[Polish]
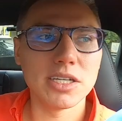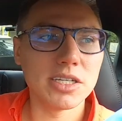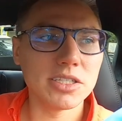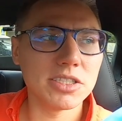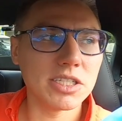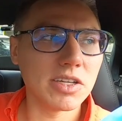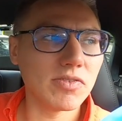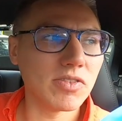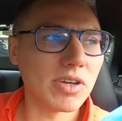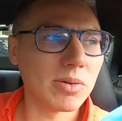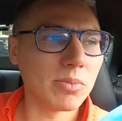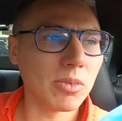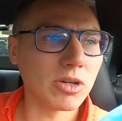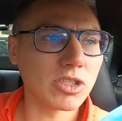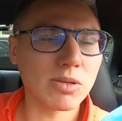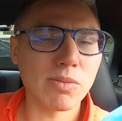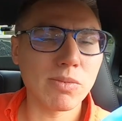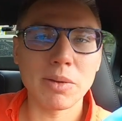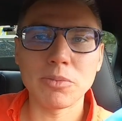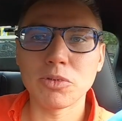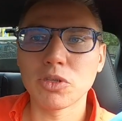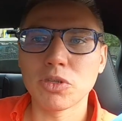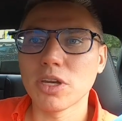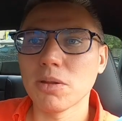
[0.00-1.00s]
nie wiem,
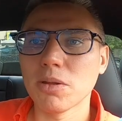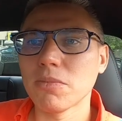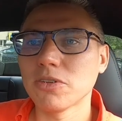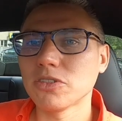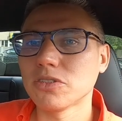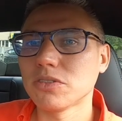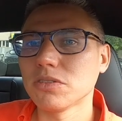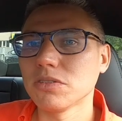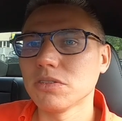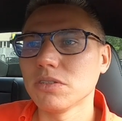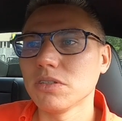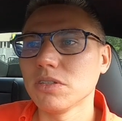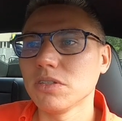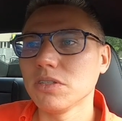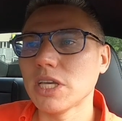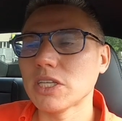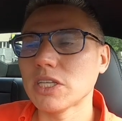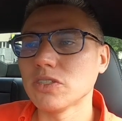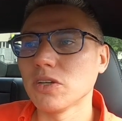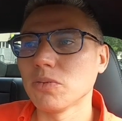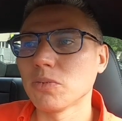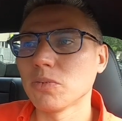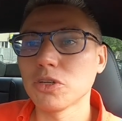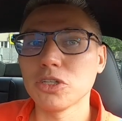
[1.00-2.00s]
osobami, które
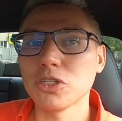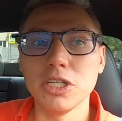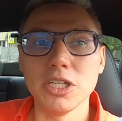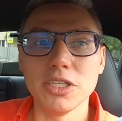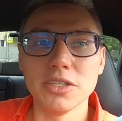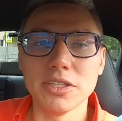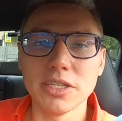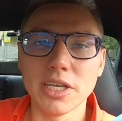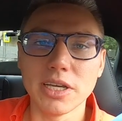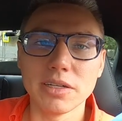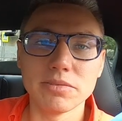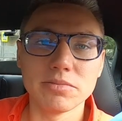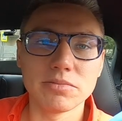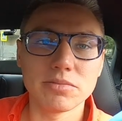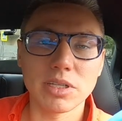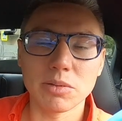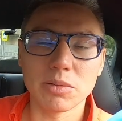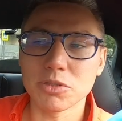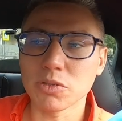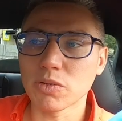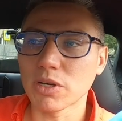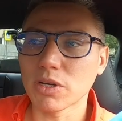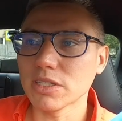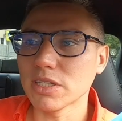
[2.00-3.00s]
jedzą roślinnie na
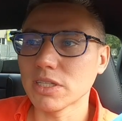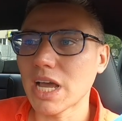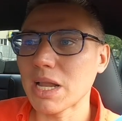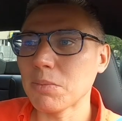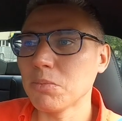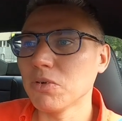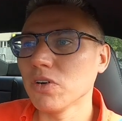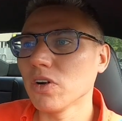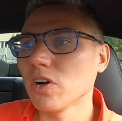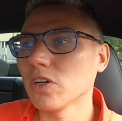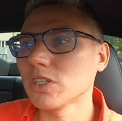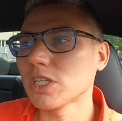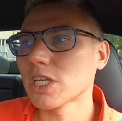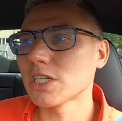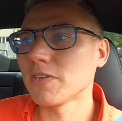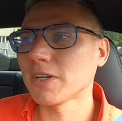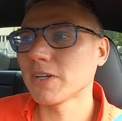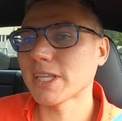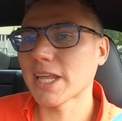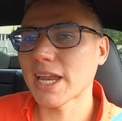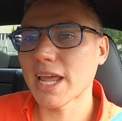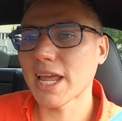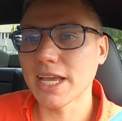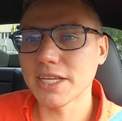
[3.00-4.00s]
przykład, albo chociaż
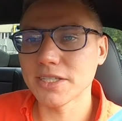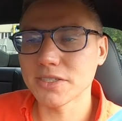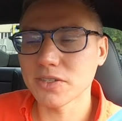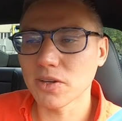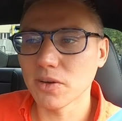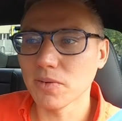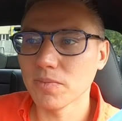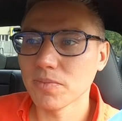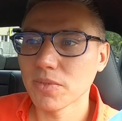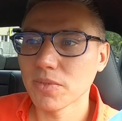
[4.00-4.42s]
wegetariańsko